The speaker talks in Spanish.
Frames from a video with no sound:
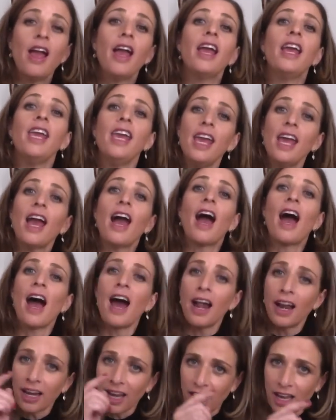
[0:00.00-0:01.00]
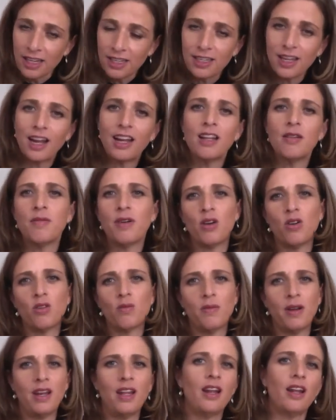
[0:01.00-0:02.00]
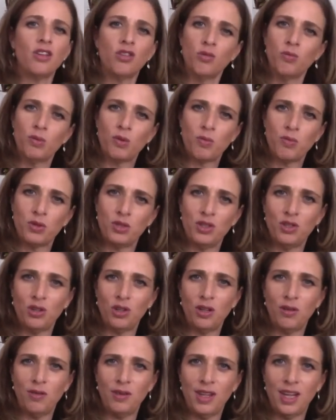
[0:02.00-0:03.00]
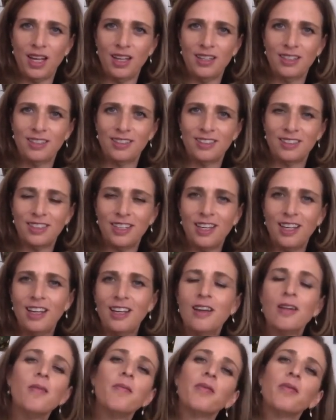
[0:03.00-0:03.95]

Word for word: y a realizar de mejor manera su propósito de vida, ¿sí?